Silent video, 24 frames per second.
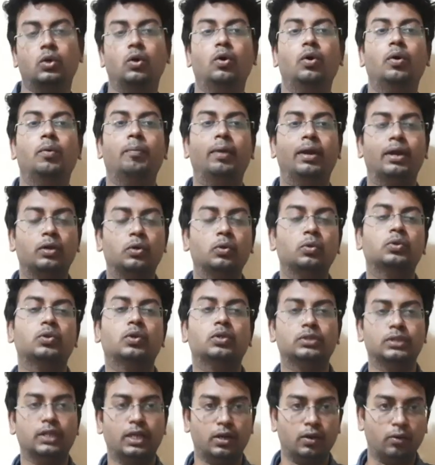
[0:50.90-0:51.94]
సో మనకు టూ
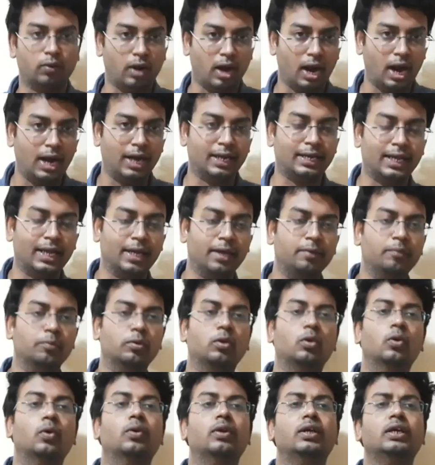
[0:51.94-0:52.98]
థౌజండ్ అరౌండ్ ఆ
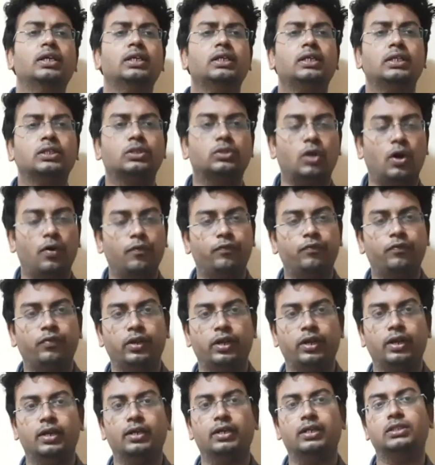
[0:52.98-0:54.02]
టైంలోని
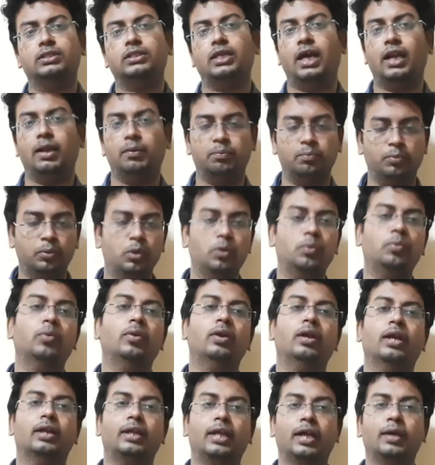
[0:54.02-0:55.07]
సాఫ్ట్వేర్ అంటే చాలా భూమి
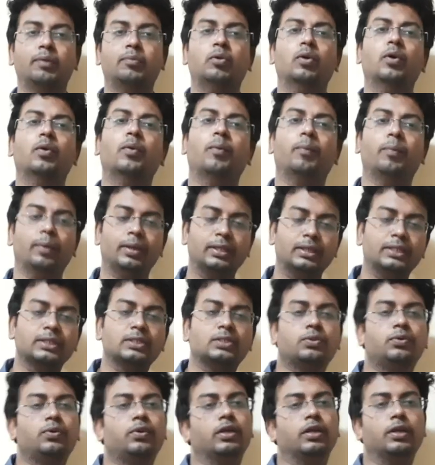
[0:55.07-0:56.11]
ఉన్న టైంలో ప్రతి
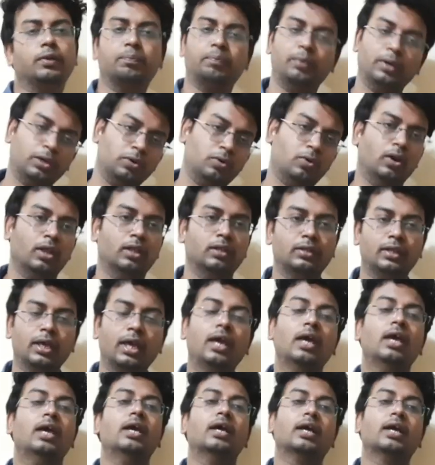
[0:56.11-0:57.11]
స్టూడెంట్ ఇప్పటికి కూడా అంతే